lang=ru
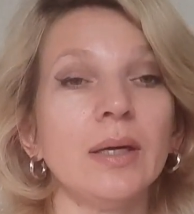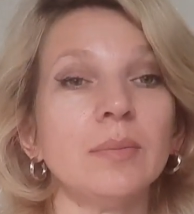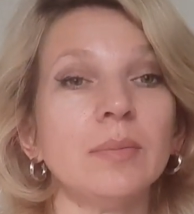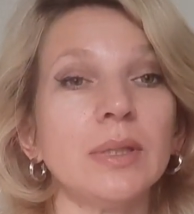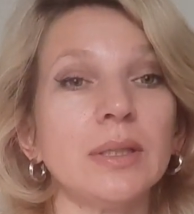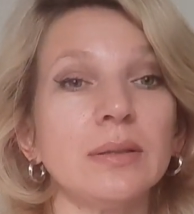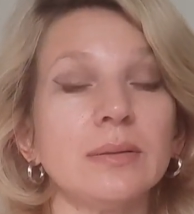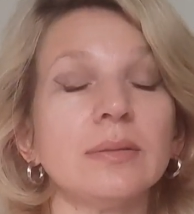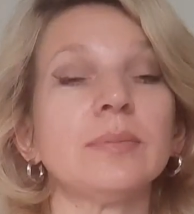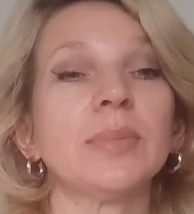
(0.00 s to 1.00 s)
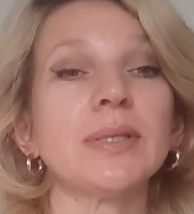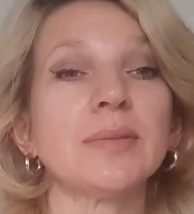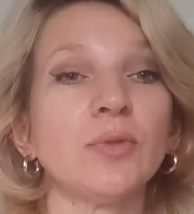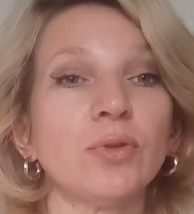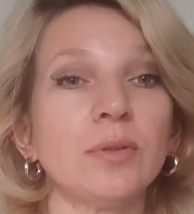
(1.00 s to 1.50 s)
мы э,
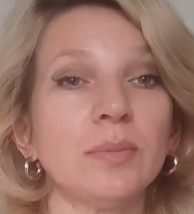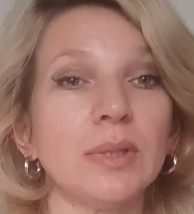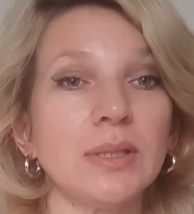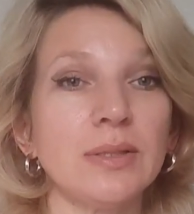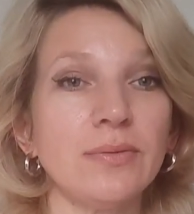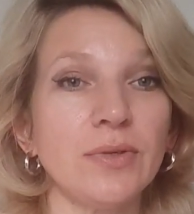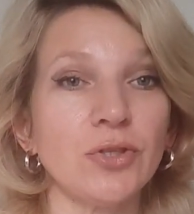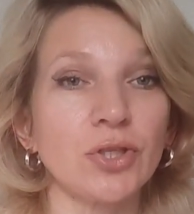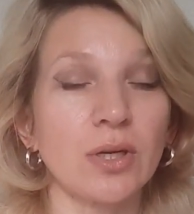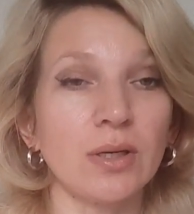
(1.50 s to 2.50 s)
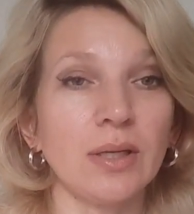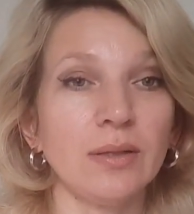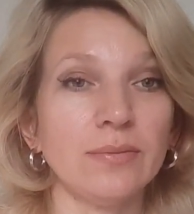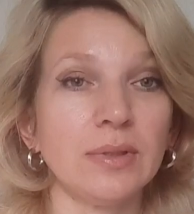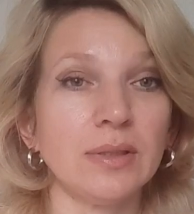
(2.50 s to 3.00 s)
посмотрим эти вещи, как
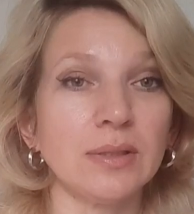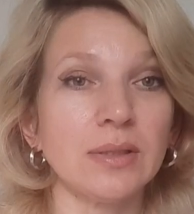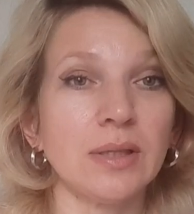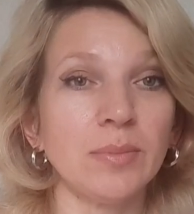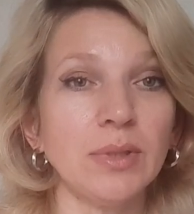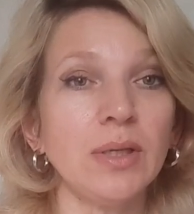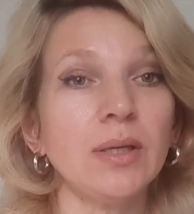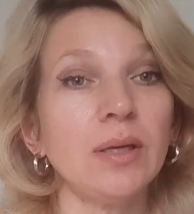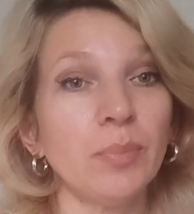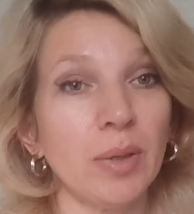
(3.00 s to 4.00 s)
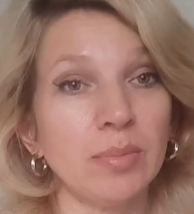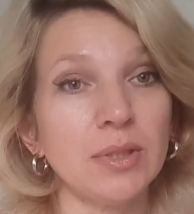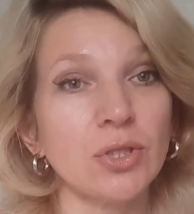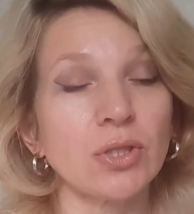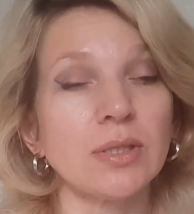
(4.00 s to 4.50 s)
они выглядят на мне и
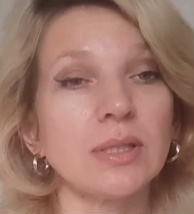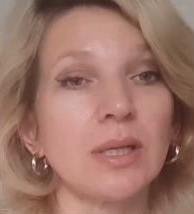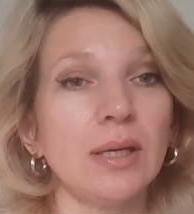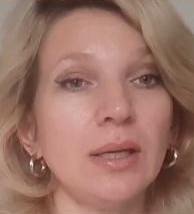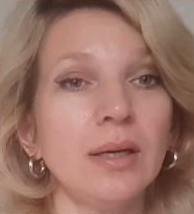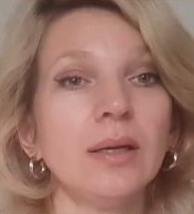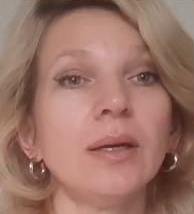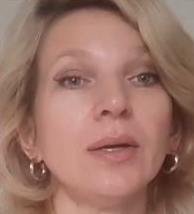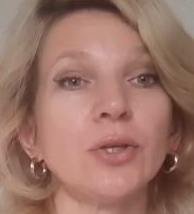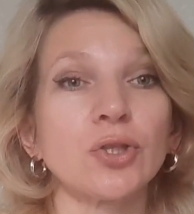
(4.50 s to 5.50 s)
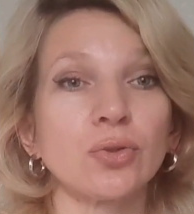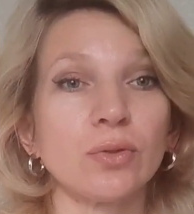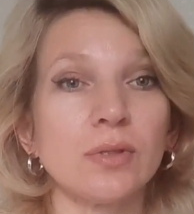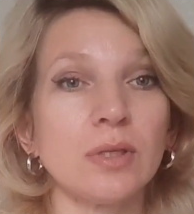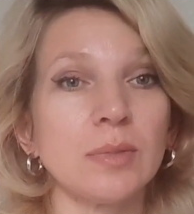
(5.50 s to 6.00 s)
поближе на столе что
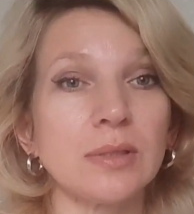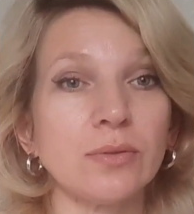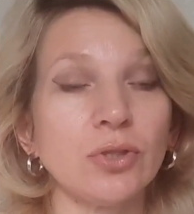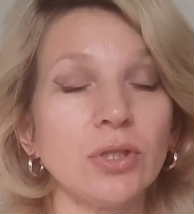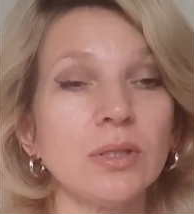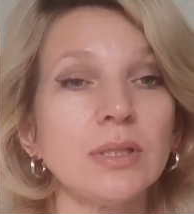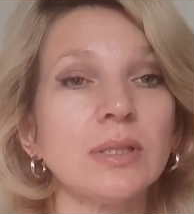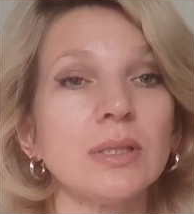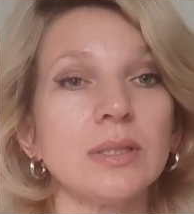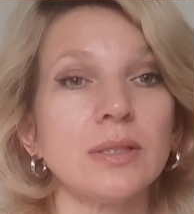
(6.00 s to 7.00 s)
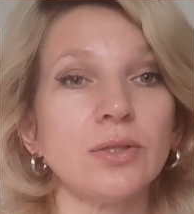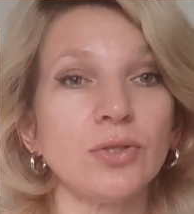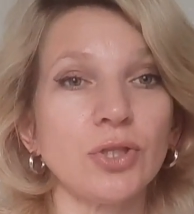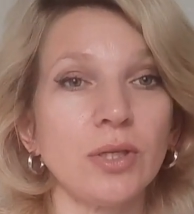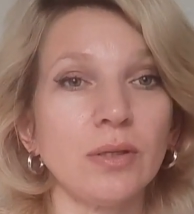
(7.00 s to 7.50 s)
с ними случилось с
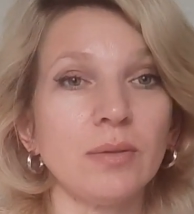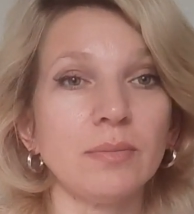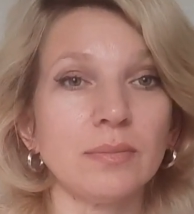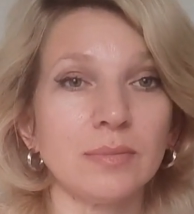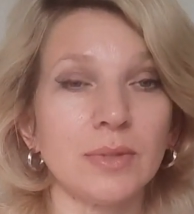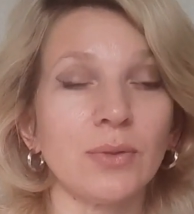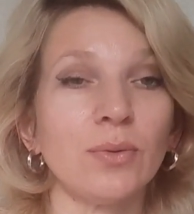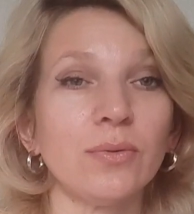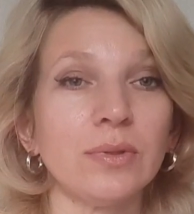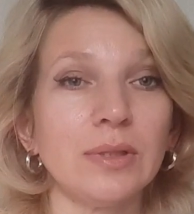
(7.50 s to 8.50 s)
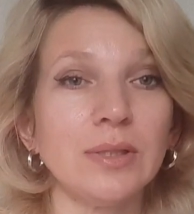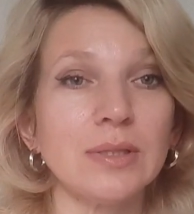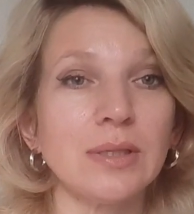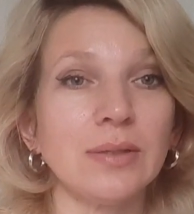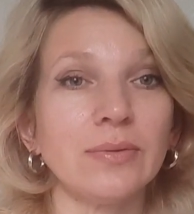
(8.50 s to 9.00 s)
течением такого
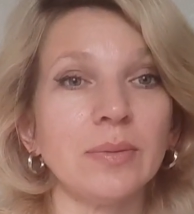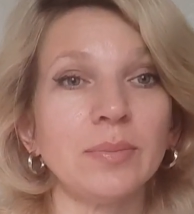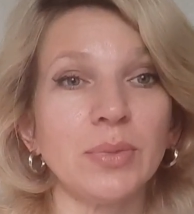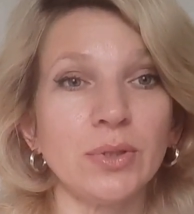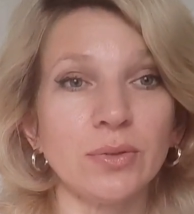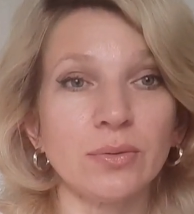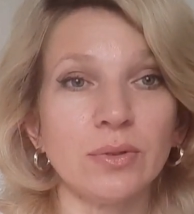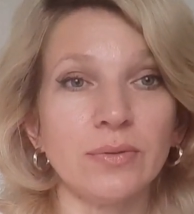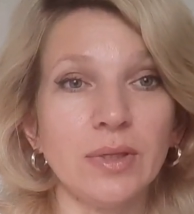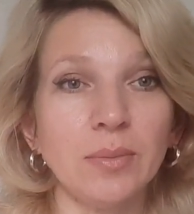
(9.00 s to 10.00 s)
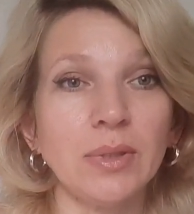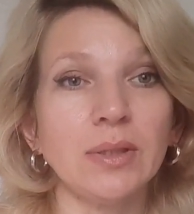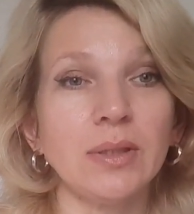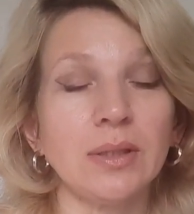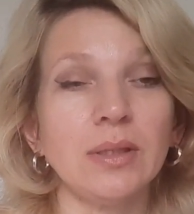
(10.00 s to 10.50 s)
длительного периода
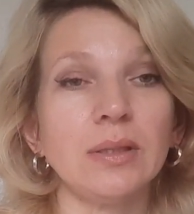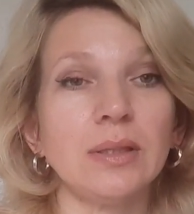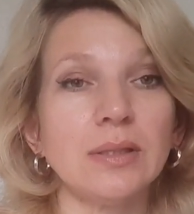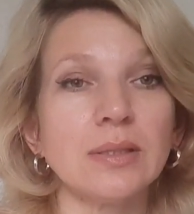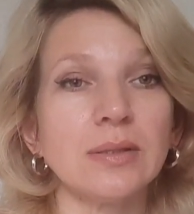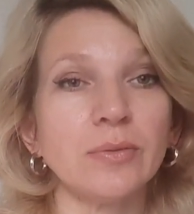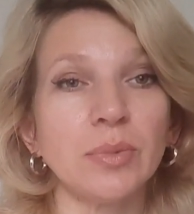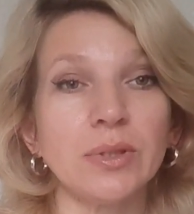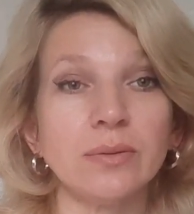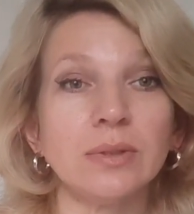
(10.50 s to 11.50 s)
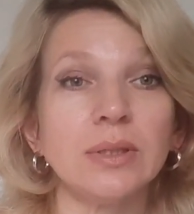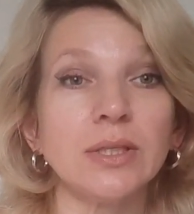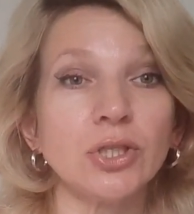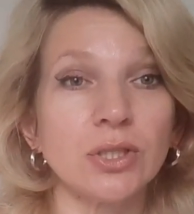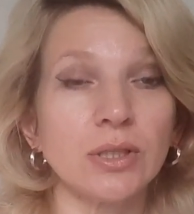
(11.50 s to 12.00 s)
времени и длительного периода
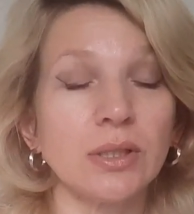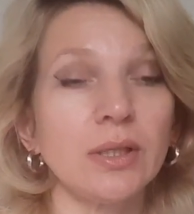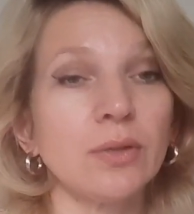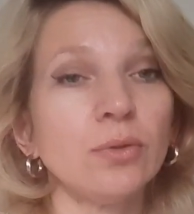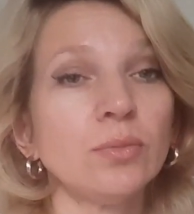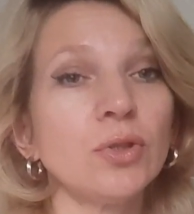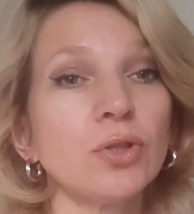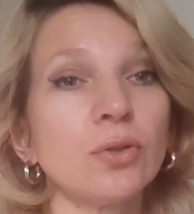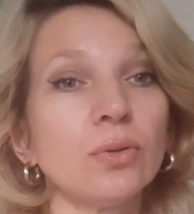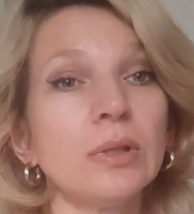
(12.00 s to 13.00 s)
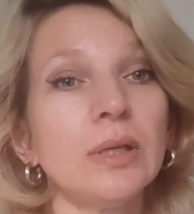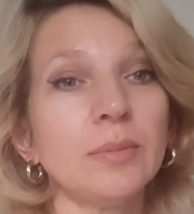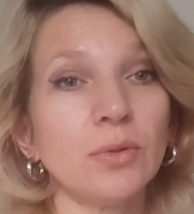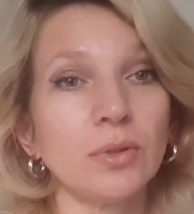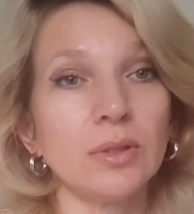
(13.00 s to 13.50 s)
ношения. Я думаю, что для
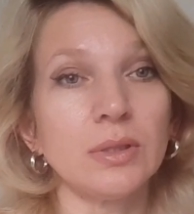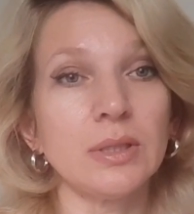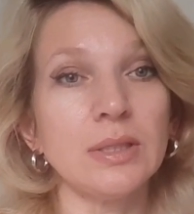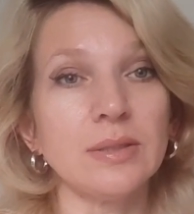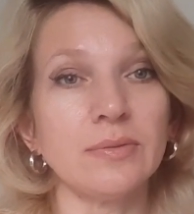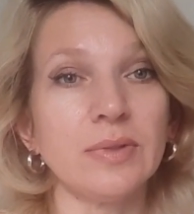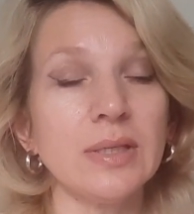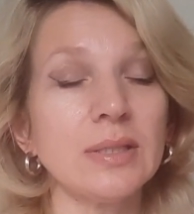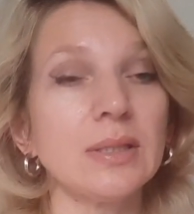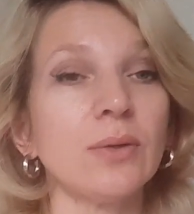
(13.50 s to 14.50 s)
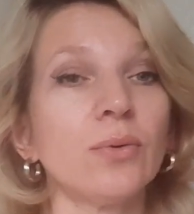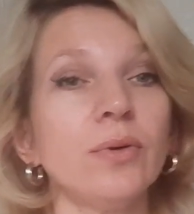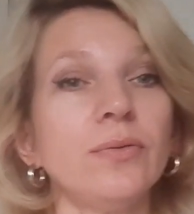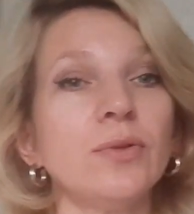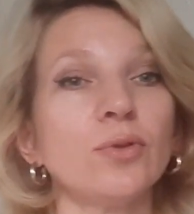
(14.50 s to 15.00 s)
многих из вас такое
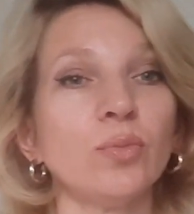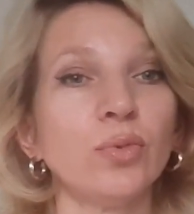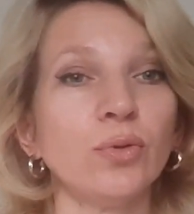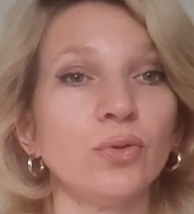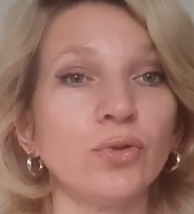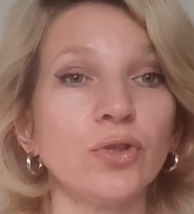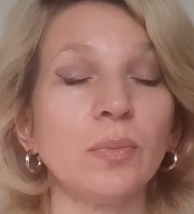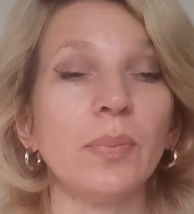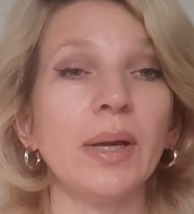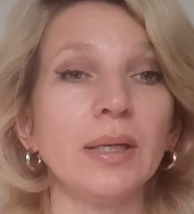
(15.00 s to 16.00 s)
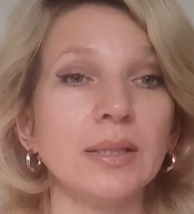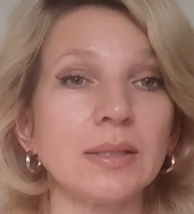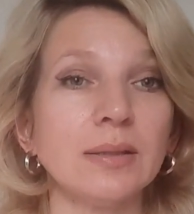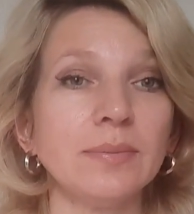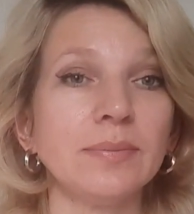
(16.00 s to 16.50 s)
видео будет очень
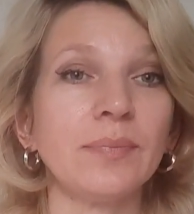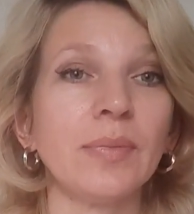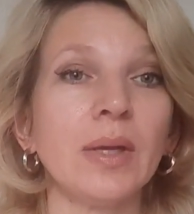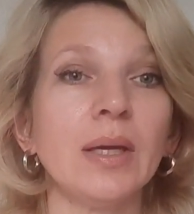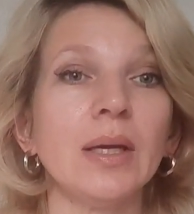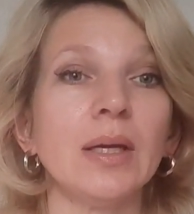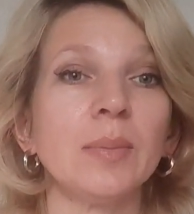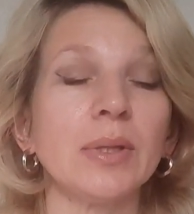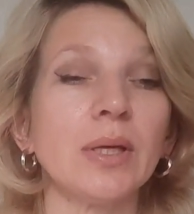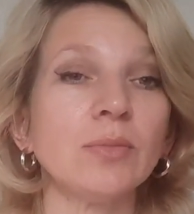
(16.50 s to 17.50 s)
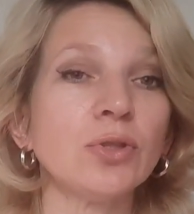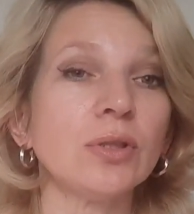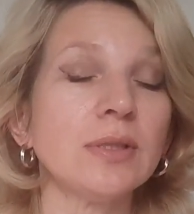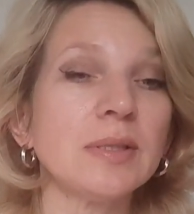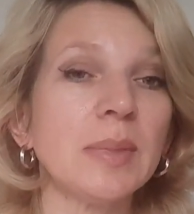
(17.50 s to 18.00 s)
полезным, потому что
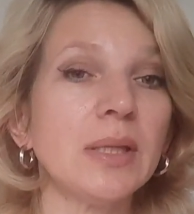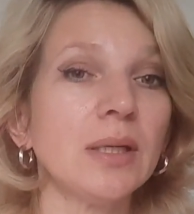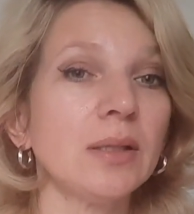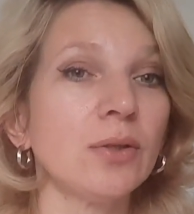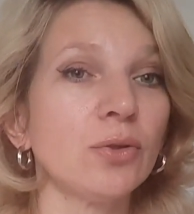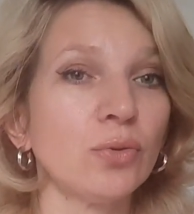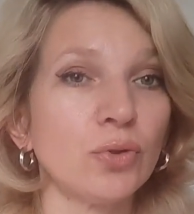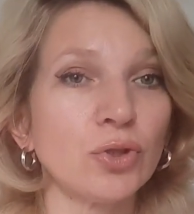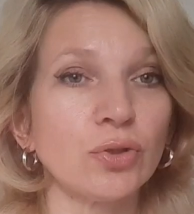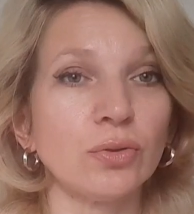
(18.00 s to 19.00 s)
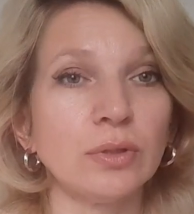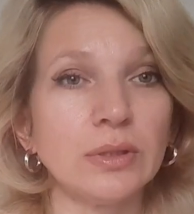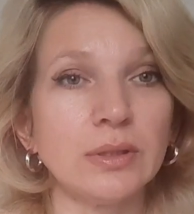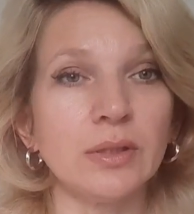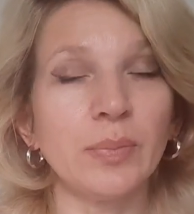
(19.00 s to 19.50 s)
несмотря на то, что
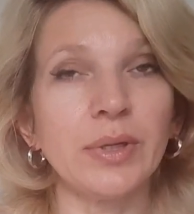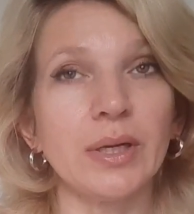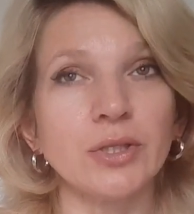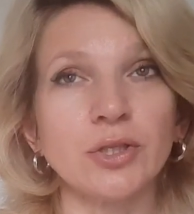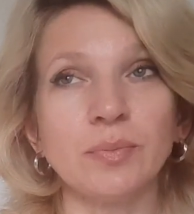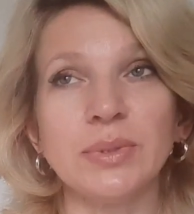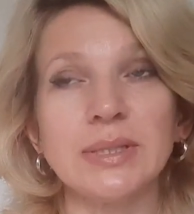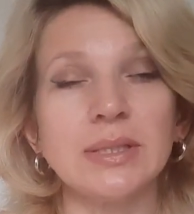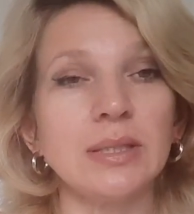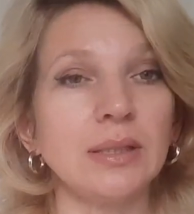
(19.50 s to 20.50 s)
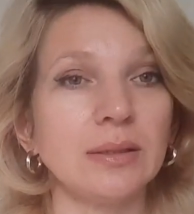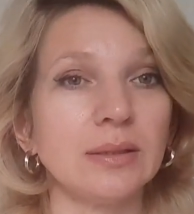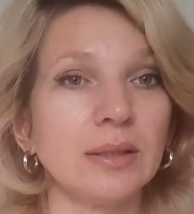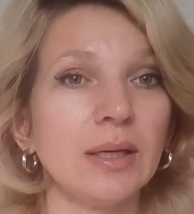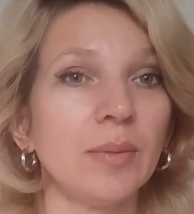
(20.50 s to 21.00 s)
рынок пряжи пестрит,
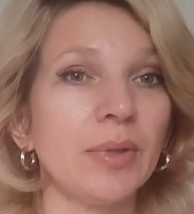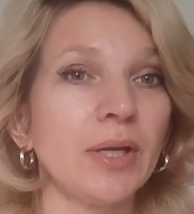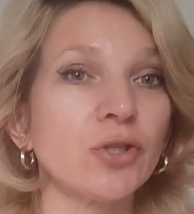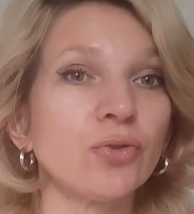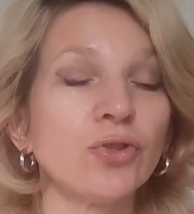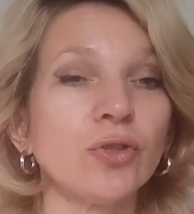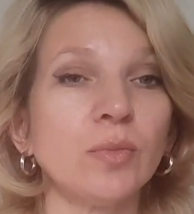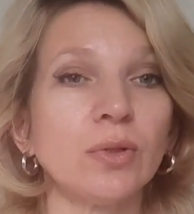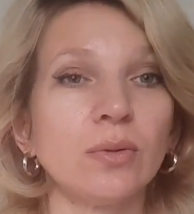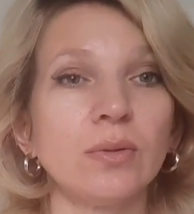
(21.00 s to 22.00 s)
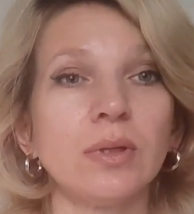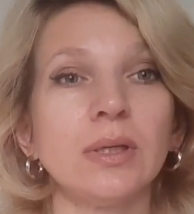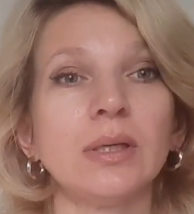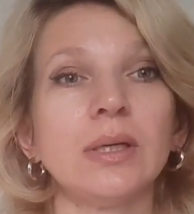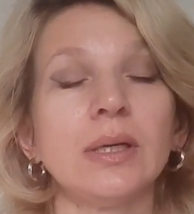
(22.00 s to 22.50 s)
пряжи очень много,